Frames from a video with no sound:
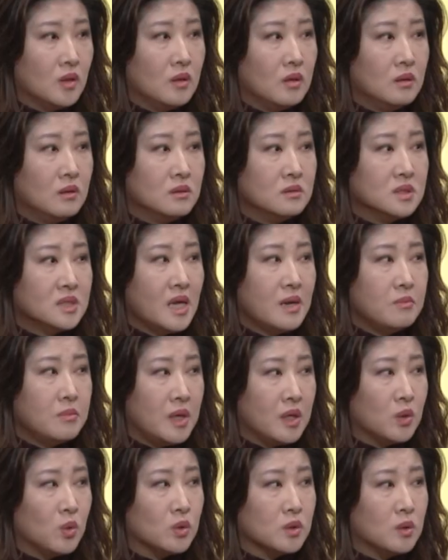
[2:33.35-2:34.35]
的？在
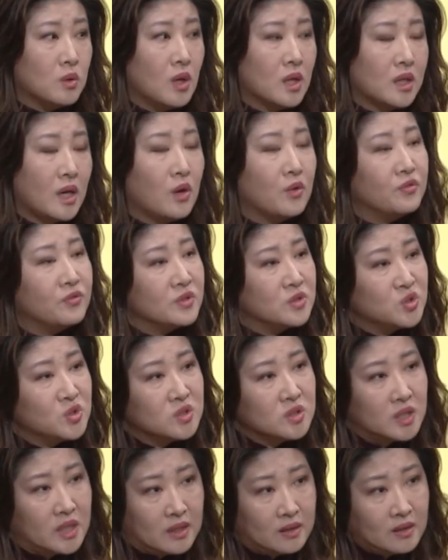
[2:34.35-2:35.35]
美国的话，它有分就
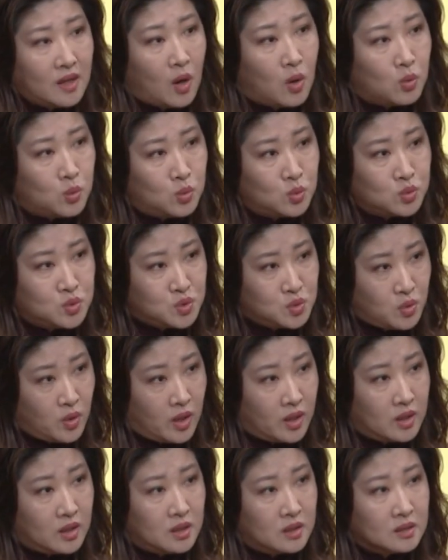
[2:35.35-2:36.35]
是0到5岁，